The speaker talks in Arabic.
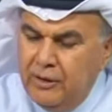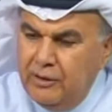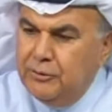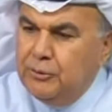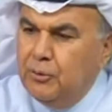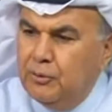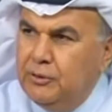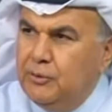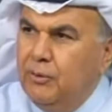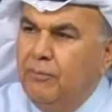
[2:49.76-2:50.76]
إلى
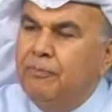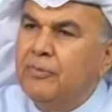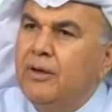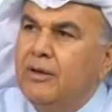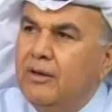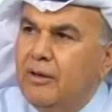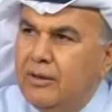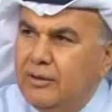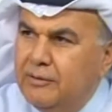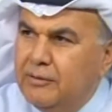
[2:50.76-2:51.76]
نيويورك اليوم
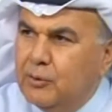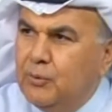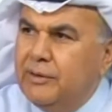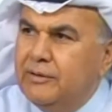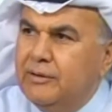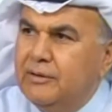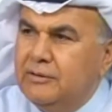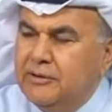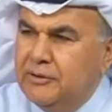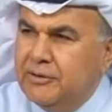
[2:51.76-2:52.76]
آه، لأن الكويت
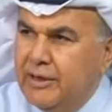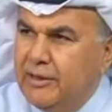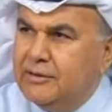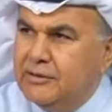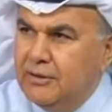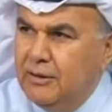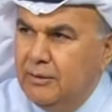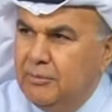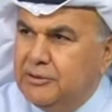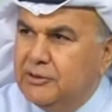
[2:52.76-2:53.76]
ستترأس
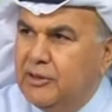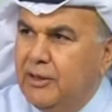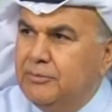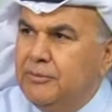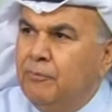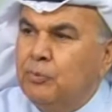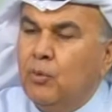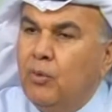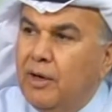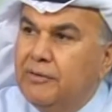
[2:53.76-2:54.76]
آه، مجلس الأمن
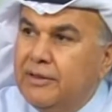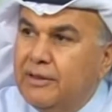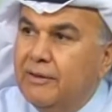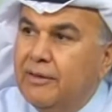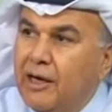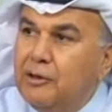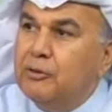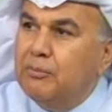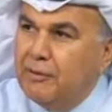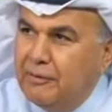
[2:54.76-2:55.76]
وهذه هي
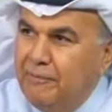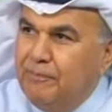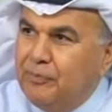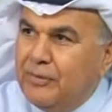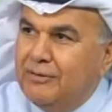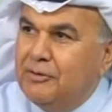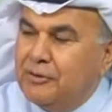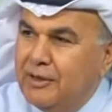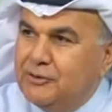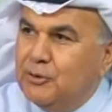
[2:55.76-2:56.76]
ثالث مرة
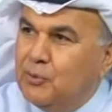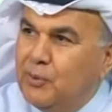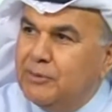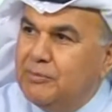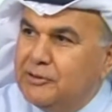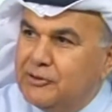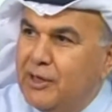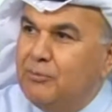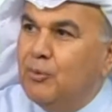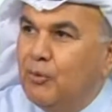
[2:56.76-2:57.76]
تترأس الكويت مجلس
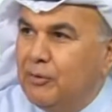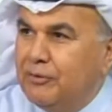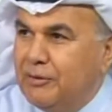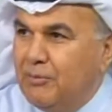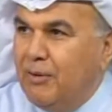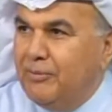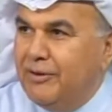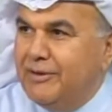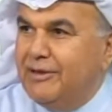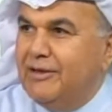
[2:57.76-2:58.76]
الأمن منذ
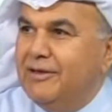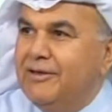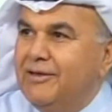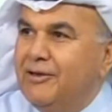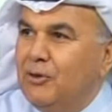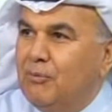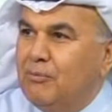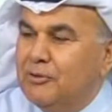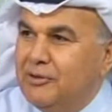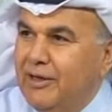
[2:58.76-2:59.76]
انضمامها إلى الأمم
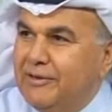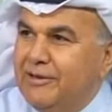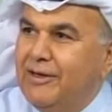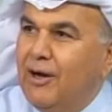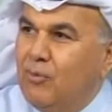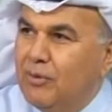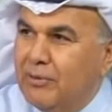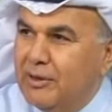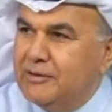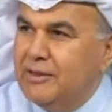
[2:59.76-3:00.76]
المتحدة نعم. أول
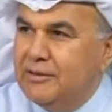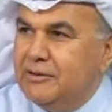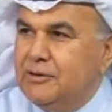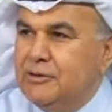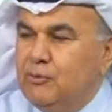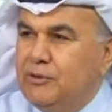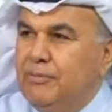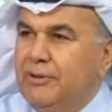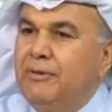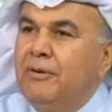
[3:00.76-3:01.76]
مرة سنة
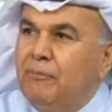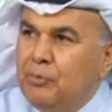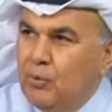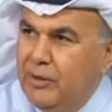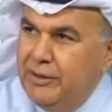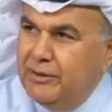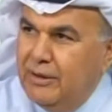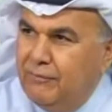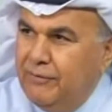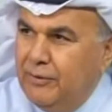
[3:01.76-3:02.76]
79
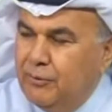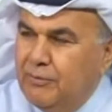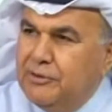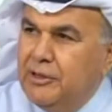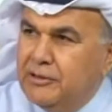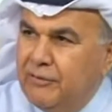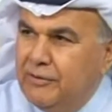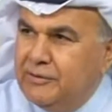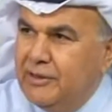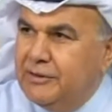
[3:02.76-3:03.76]
والحين 2018
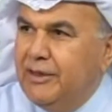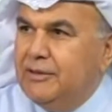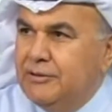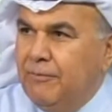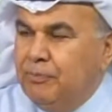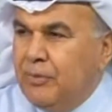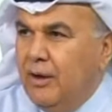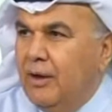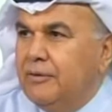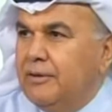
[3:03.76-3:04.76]
2019
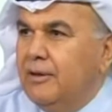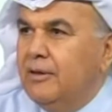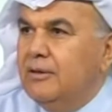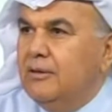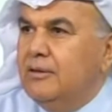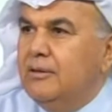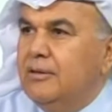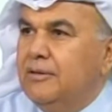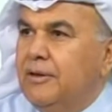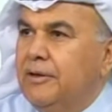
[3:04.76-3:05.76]
هذه
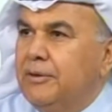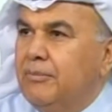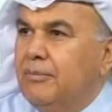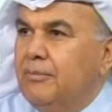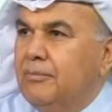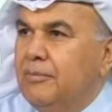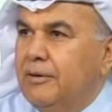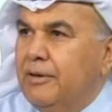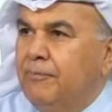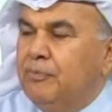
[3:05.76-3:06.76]
آه، ثاني
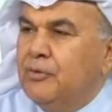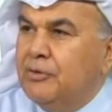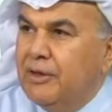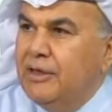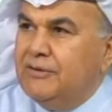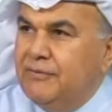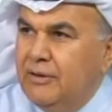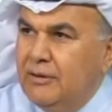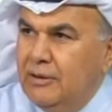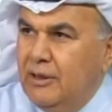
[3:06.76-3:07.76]
مرة تترأس
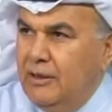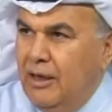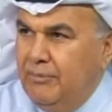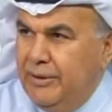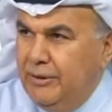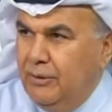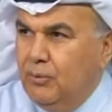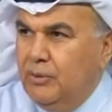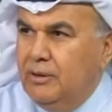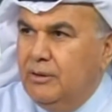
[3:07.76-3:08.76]
في خلال العامين
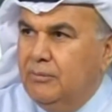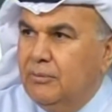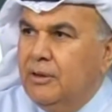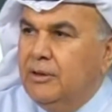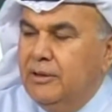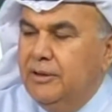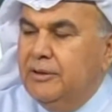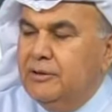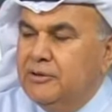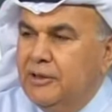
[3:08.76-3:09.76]
هذول
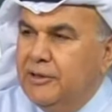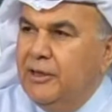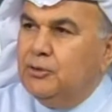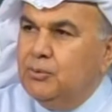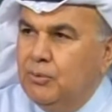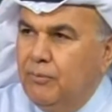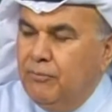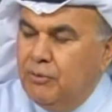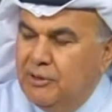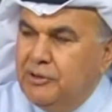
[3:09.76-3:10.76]
يعني 19 و
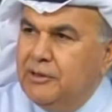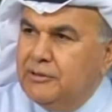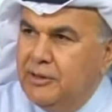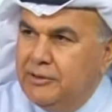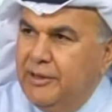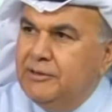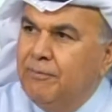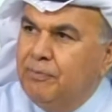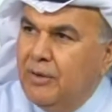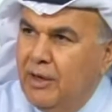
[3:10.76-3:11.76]
18
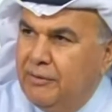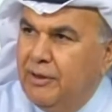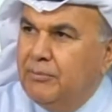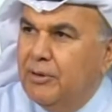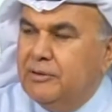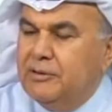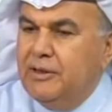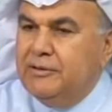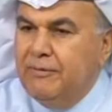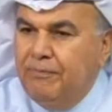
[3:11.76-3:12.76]
19 هاي ثاني مرة
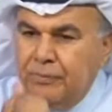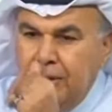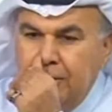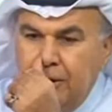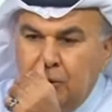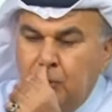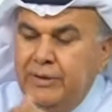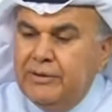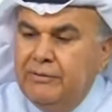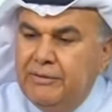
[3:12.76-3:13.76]
تترأسها
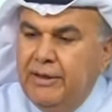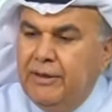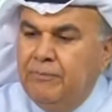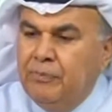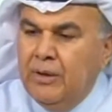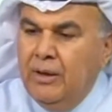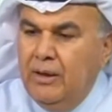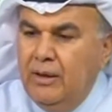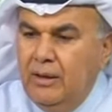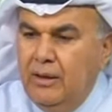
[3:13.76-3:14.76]
الكويت عندها
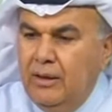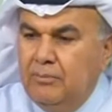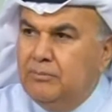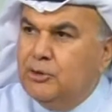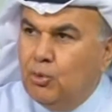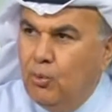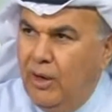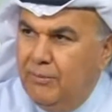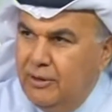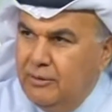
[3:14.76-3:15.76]
آه، آه،
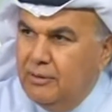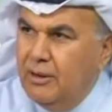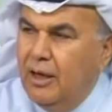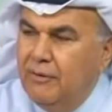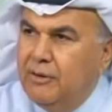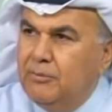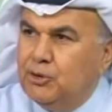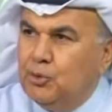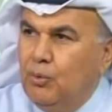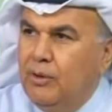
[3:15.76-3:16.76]
مشروع عمل هذا
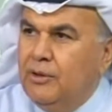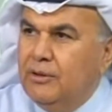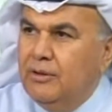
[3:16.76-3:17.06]
المشروع